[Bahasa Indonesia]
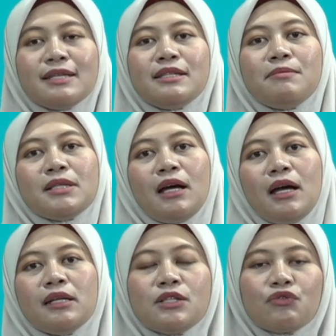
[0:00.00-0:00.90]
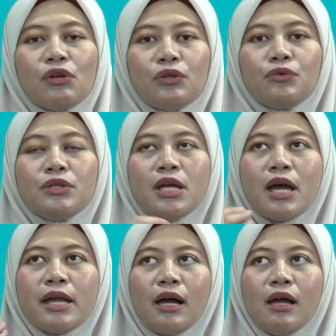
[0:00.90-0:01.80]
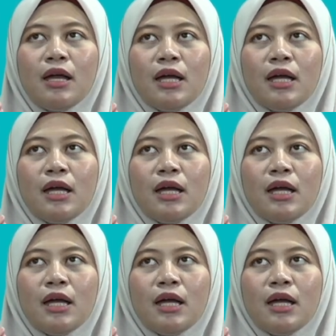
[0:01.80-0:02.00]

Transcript: Jadi misalkan sesuatu dia yang